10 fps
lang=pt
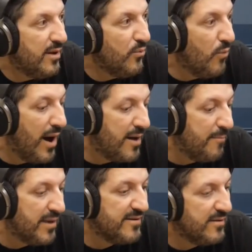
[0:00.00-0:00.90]
que o ar
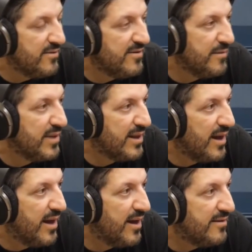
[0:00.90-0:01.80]
passando em cima da
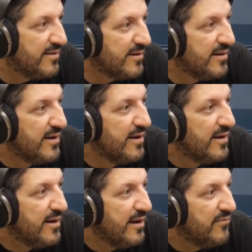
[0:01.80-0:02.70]
asa,
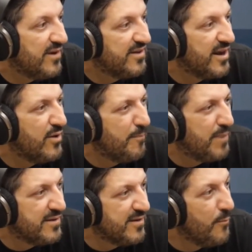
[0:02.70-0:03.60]
ele vai gerar uma
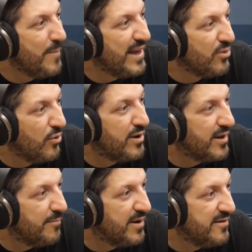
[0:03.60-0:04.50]
pressão menor
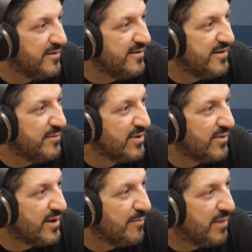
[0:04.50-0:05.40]
na parte de cima do
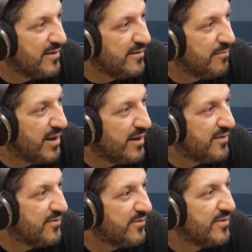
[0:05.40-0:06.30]
que na parte de
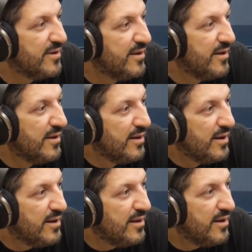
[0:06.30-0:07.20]
baixo?
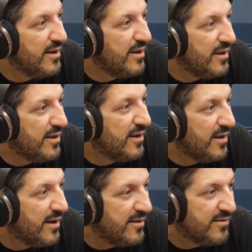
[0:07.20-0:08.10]

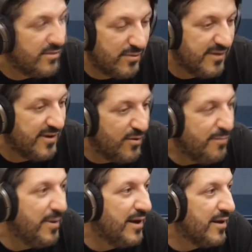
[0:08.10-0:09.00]
E aí, se tu quiser.
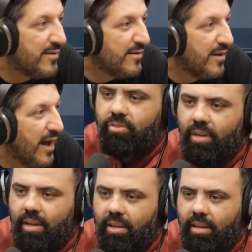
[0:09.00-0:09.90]
Então é isso, é isso. É,
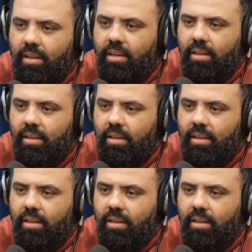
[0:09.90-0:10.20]
é. isso. É.